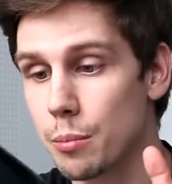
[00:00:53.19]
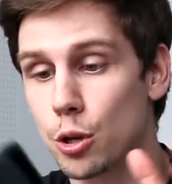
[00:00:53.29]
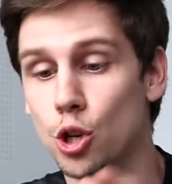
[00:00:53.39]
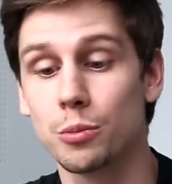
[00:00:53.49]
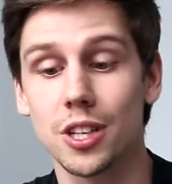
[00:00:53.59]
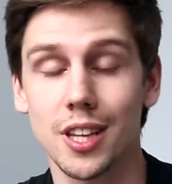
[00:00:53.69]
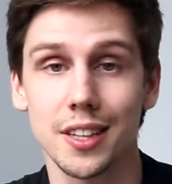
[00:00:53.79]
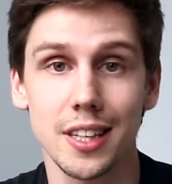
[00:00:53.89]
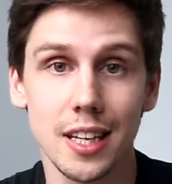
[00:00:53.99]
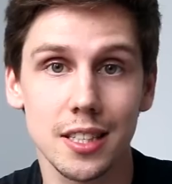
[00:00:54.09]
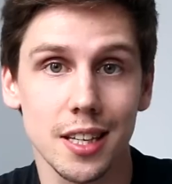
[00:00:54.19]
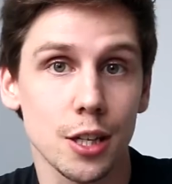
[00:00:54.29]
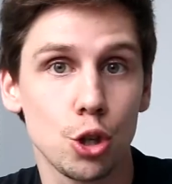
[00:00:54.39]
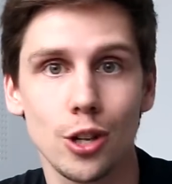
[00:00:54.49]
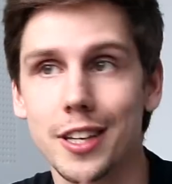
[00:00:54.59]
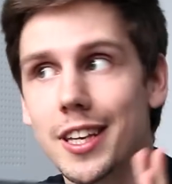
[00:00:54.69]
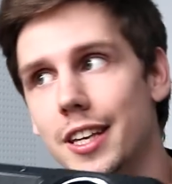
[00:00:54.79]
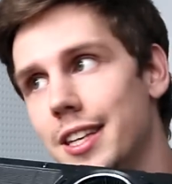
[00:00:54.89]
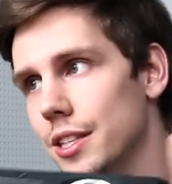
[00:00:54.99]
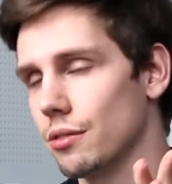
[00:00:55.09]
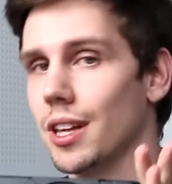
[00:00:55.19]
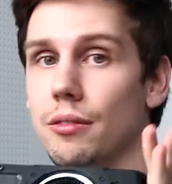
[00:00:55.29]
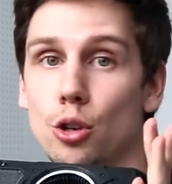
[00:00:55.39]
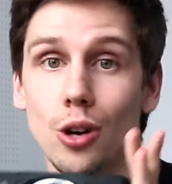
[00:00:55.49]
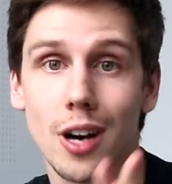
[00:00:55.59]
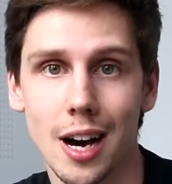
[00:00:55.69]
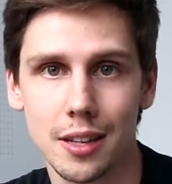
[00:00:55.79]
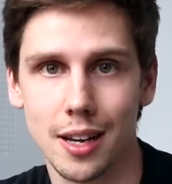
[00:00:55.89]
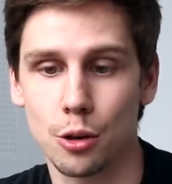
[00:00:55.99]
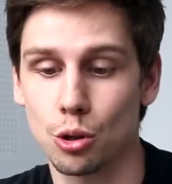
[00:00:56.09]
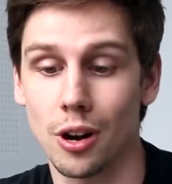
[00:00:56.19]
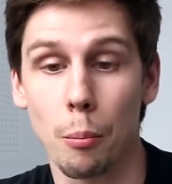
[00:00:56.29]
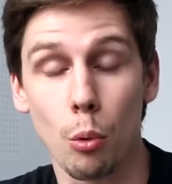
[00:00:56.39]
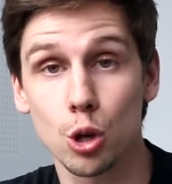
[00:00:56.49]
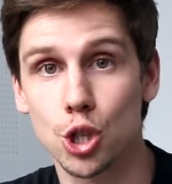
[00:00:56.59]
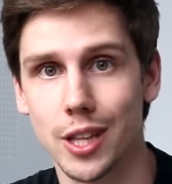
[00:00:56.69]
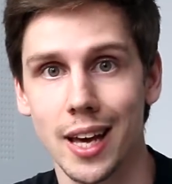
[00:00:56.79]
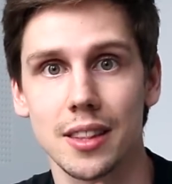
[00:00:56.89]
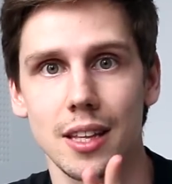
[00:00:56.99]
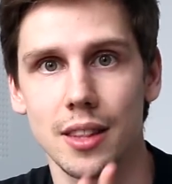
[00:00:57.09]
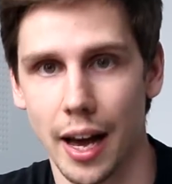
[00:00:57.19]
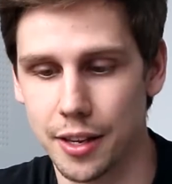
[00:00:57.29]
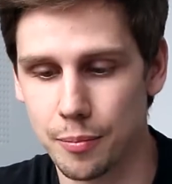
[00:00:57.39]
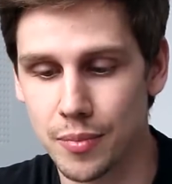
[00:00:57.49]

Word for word: Причем Titan X это чуть ли не единственная видеокарта, которая может это дать.